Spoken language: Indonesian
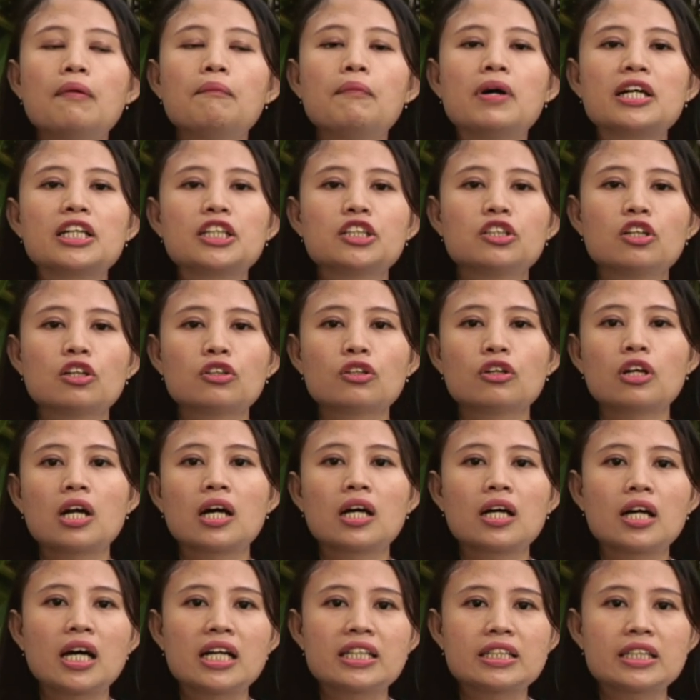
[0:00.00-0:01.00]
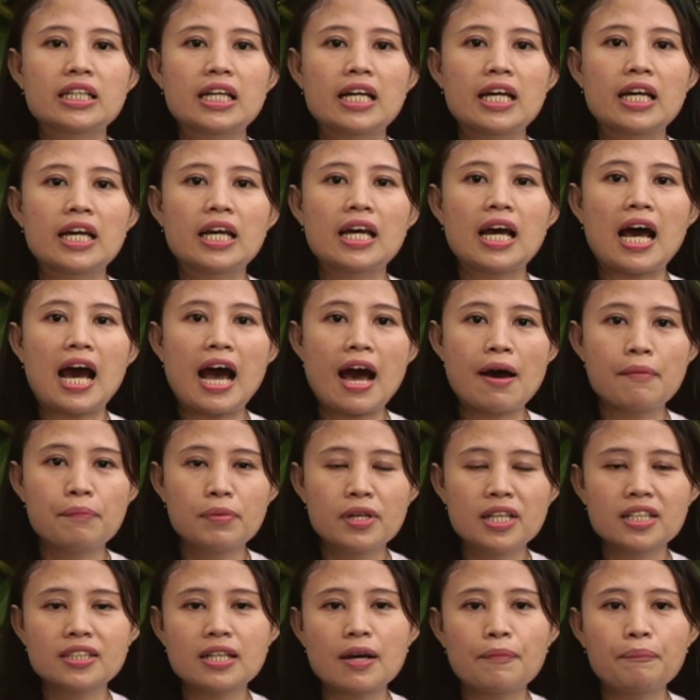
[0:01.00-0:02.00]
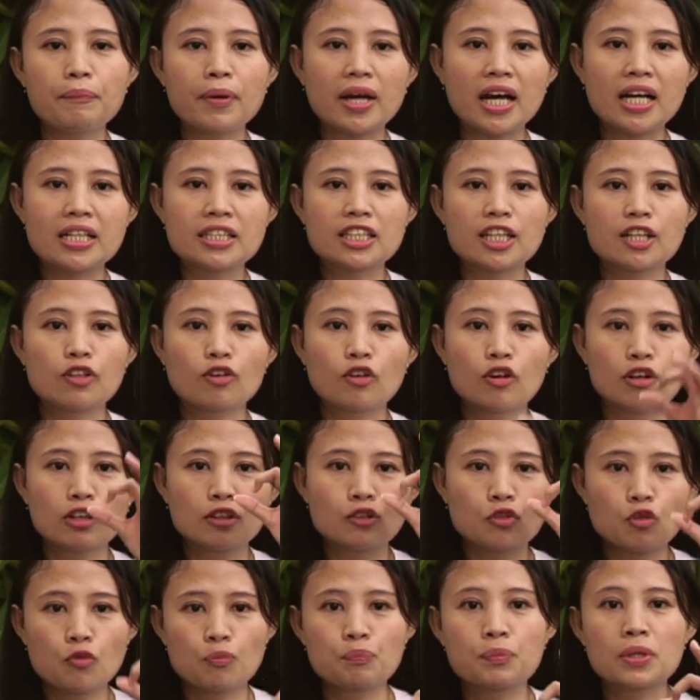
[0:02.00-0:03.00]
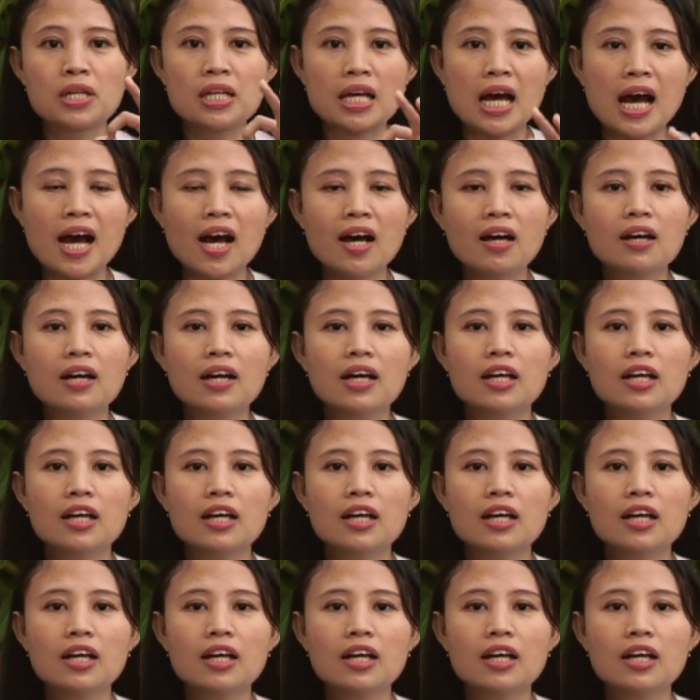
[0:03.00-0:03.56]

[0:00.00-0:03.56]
mari jo orang kasih abi sampai kasih nol rupiah